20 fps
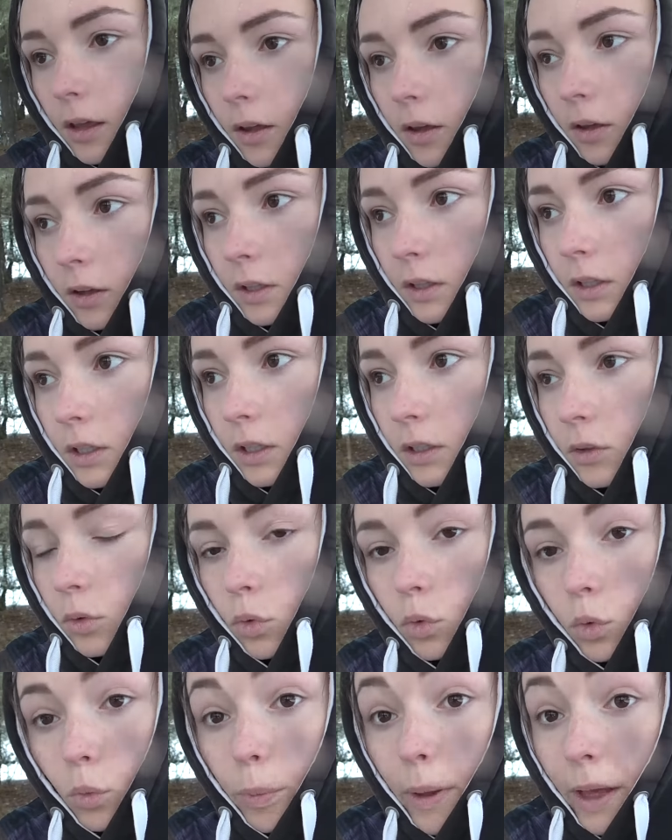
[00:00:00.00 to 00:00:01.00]
Euh, qui
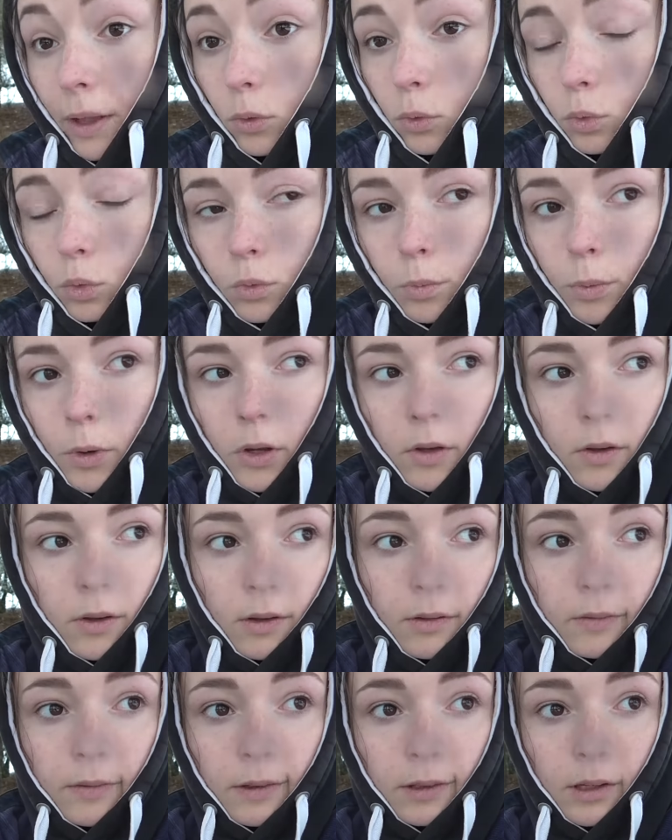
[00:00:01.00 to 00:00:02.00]
ne sont pas toutes bonnes.
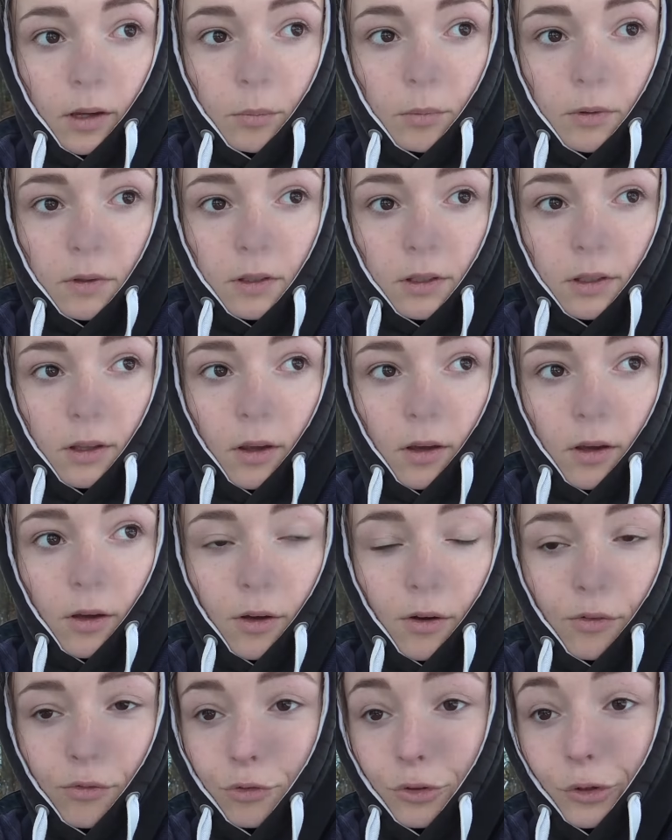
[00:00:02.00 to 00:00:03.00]
Hein. C'est comme si
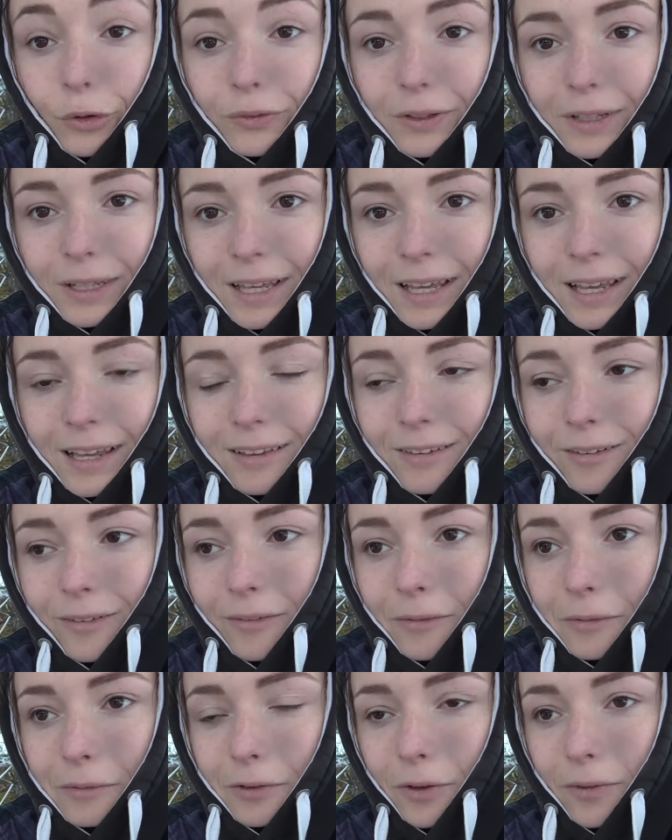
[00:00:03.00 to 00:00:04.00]
euh, vous entriez
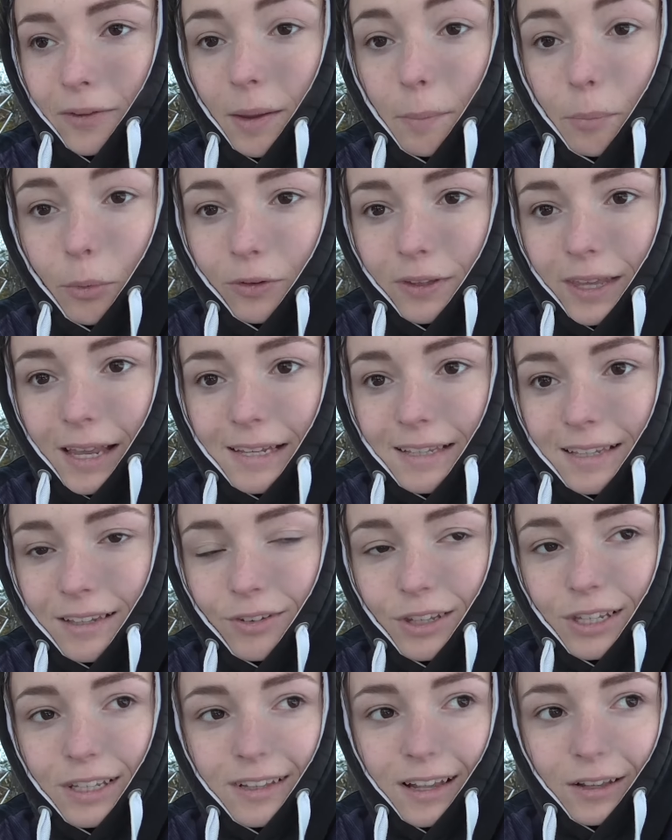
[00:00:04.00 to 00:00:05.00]
dans n'importe quelle
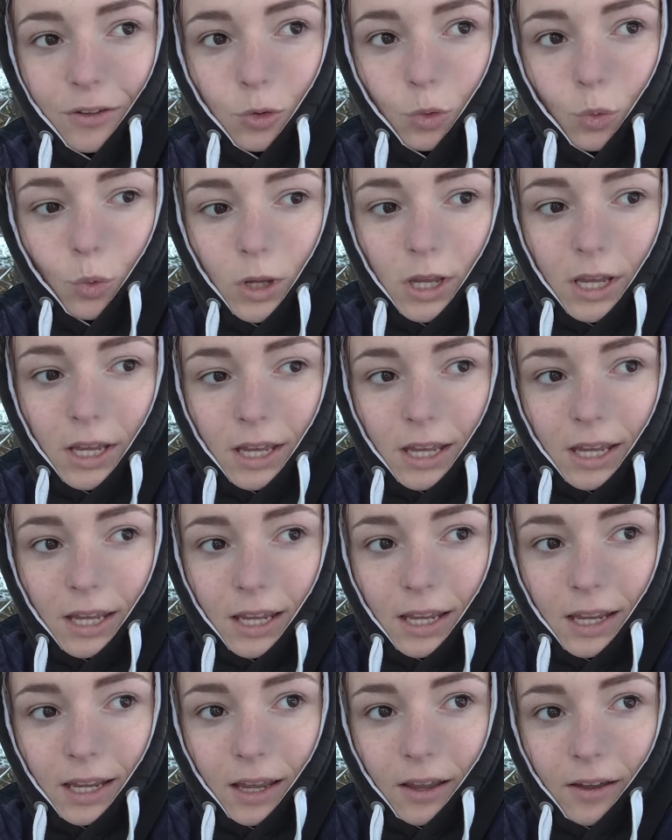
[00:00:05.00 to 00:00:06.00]
civilisation
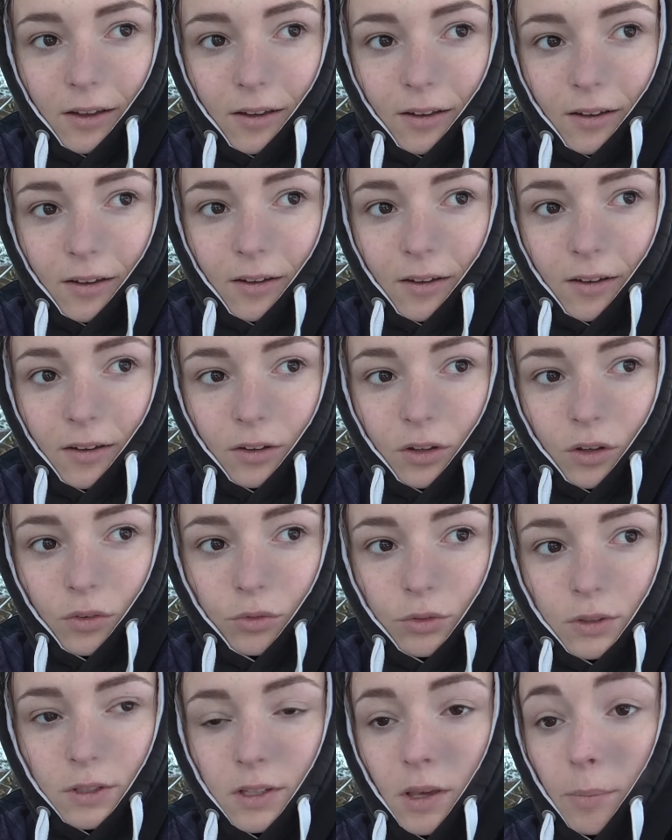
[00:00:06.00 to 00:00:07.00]
et euh, que
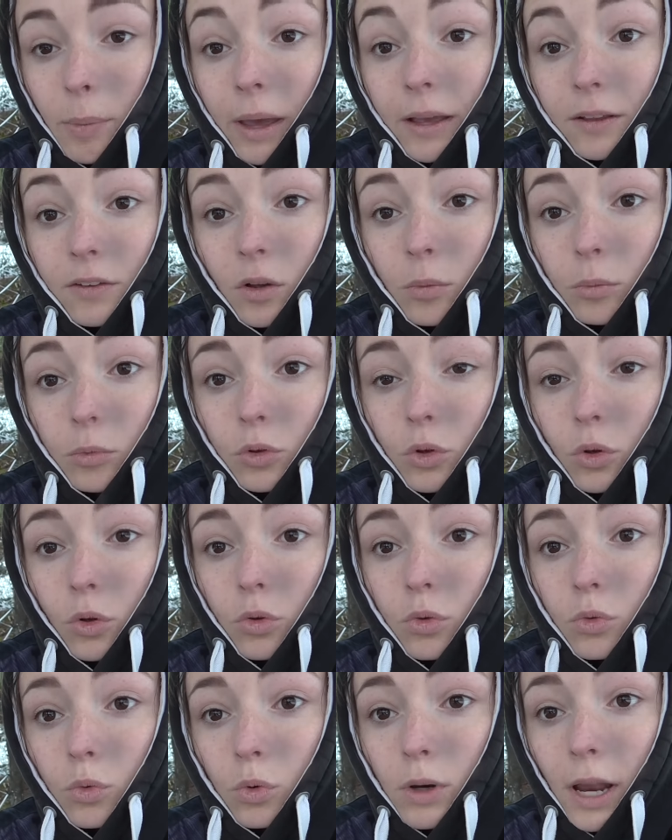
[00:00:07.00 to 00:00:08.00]
vous disiez par exemple que
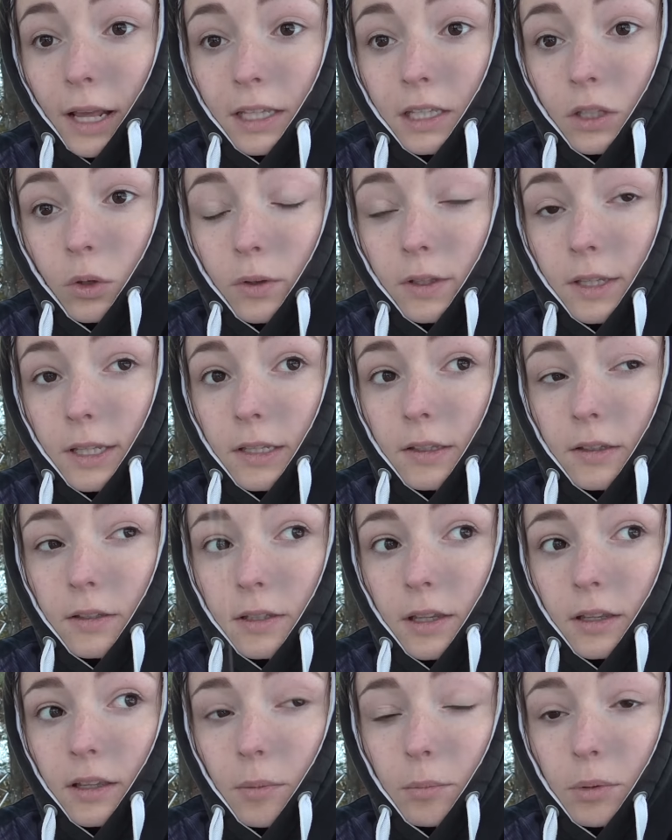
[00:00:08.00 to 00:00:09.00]
nous, la guillotine,
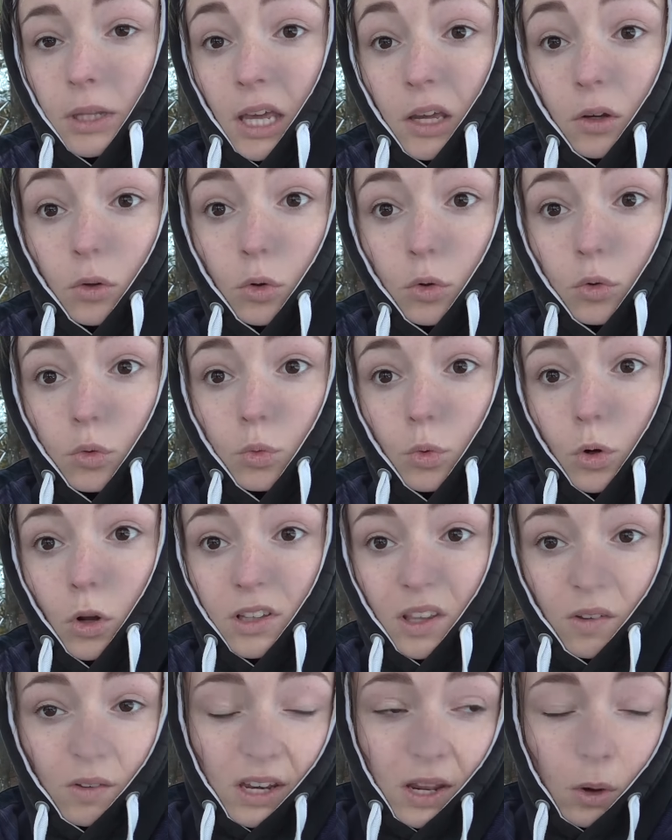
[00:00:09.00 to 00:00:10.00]
c'était bien, que nous,
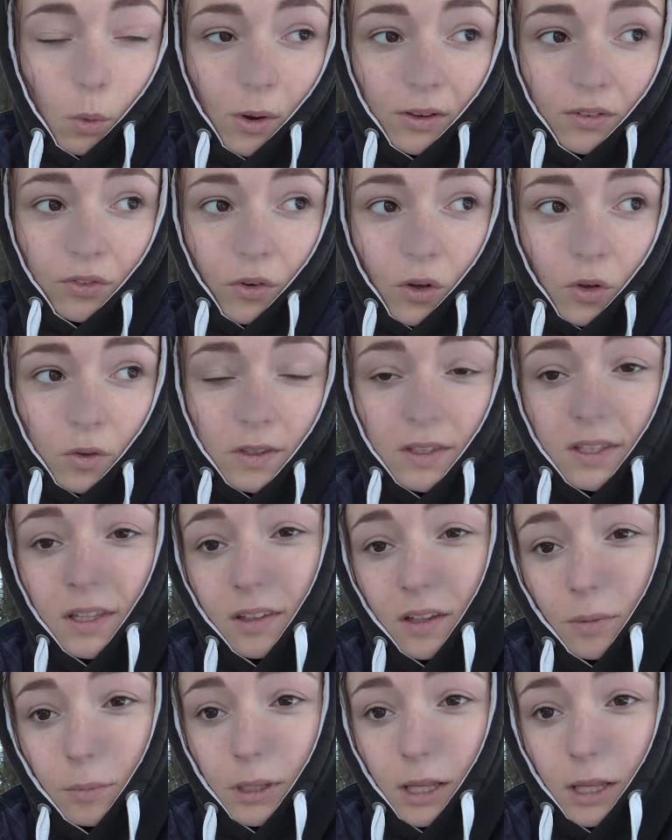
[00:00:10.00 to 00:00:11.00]
quand il y avait les rois de France, c'était